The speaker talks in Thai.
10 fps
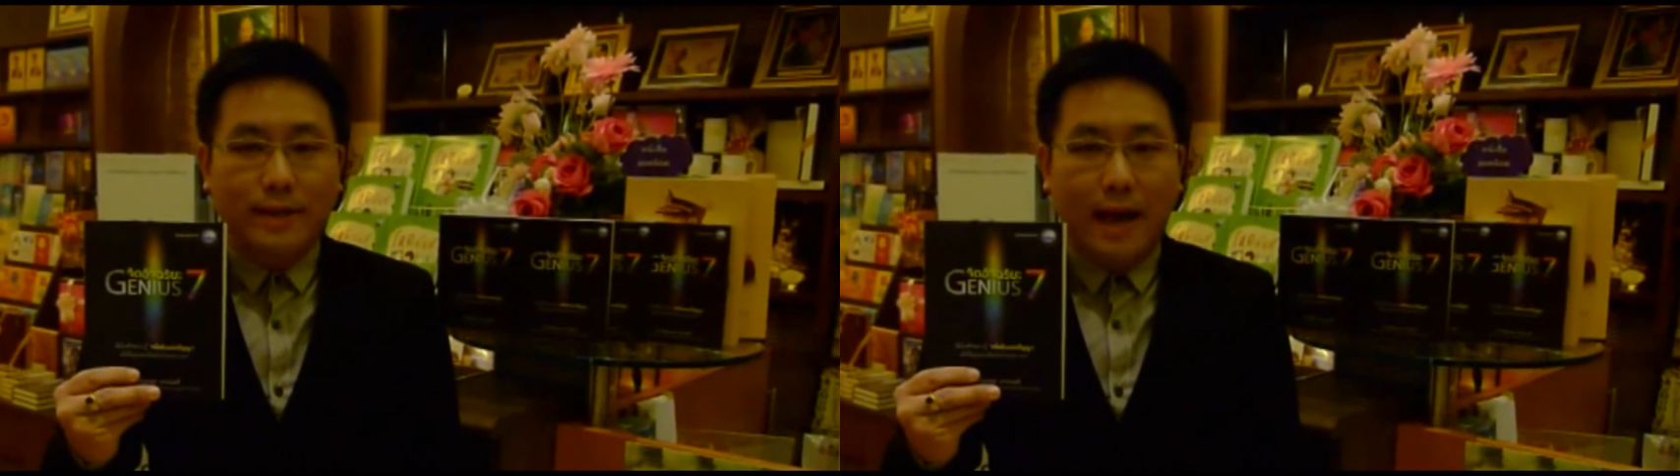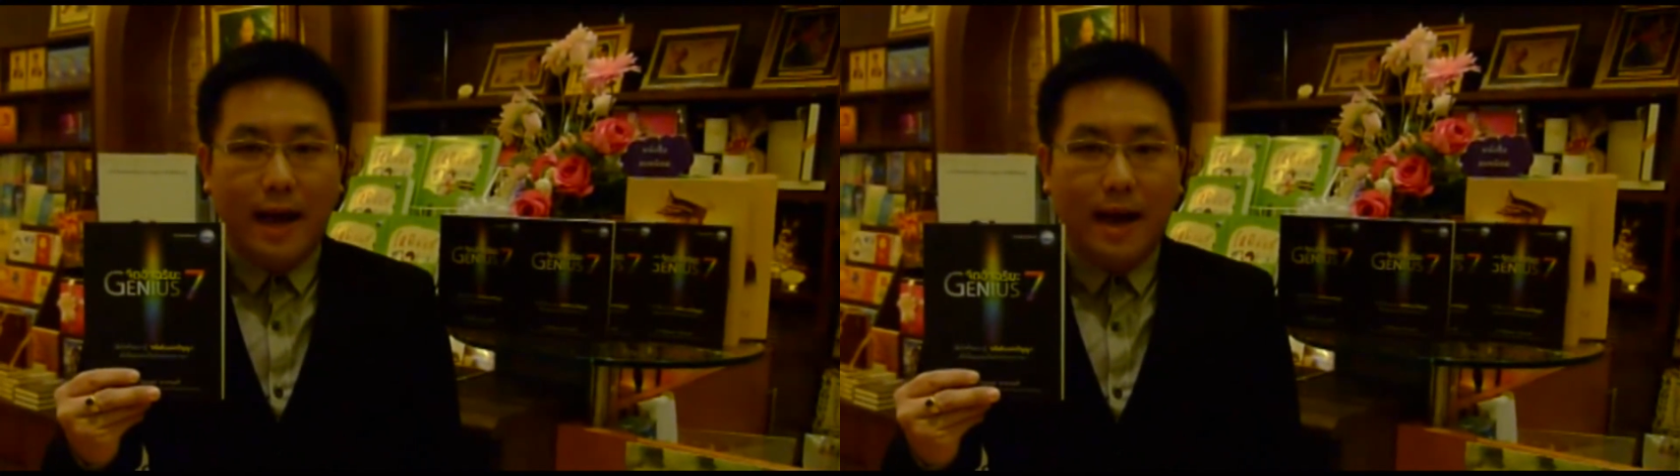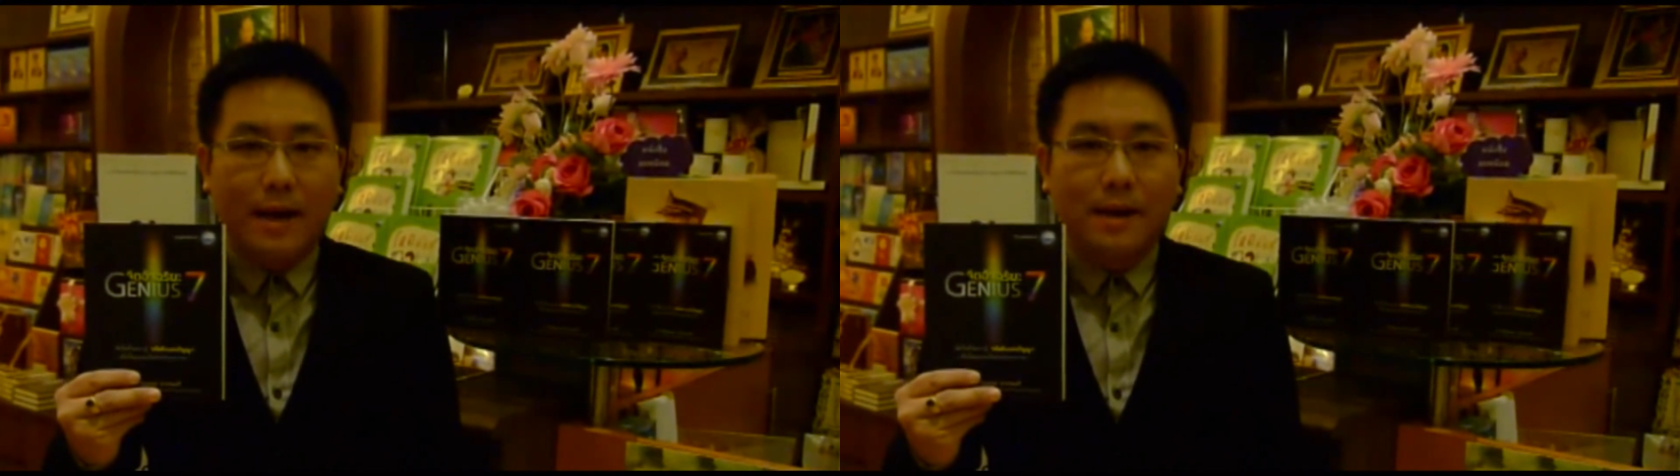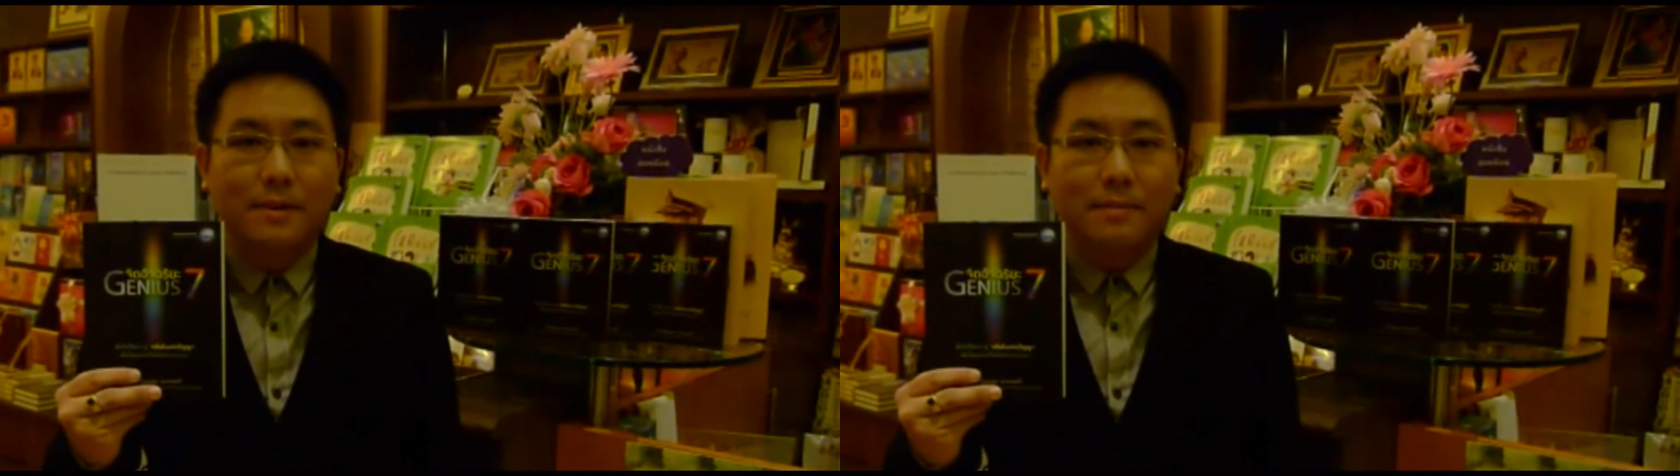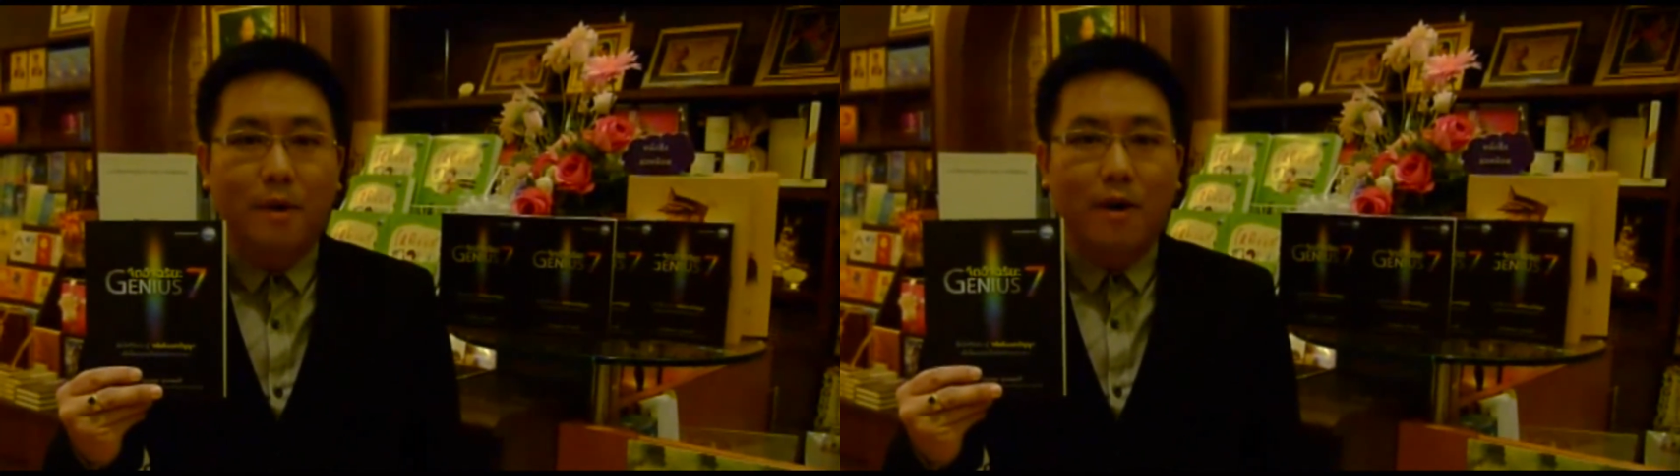ดวงตา
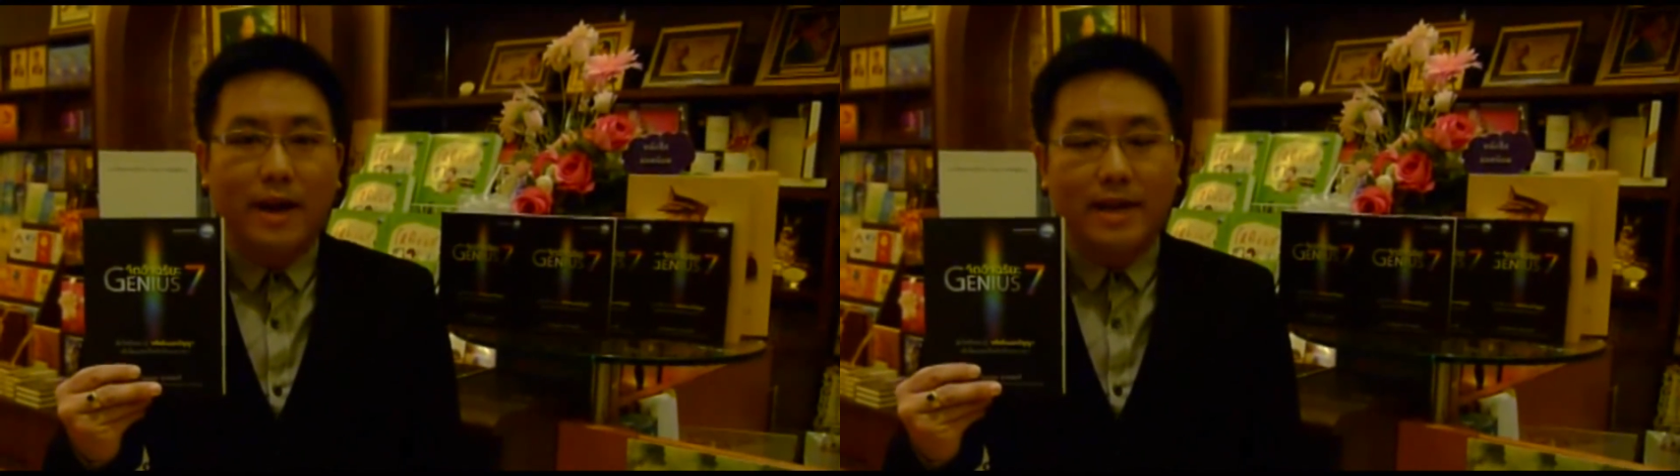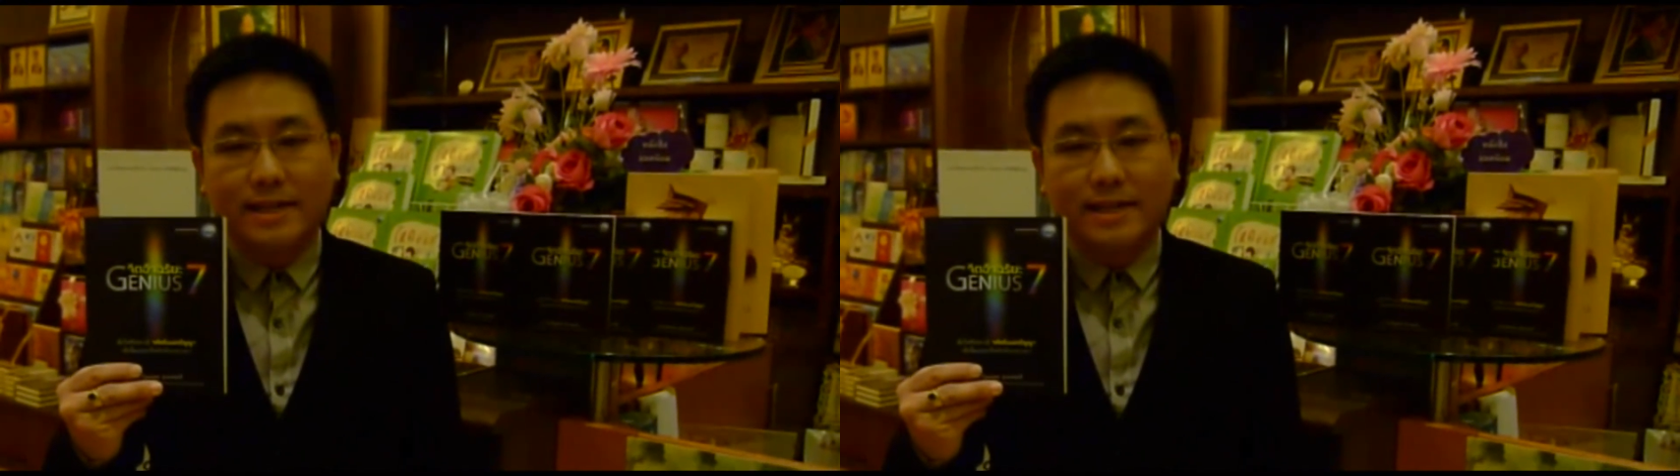มอง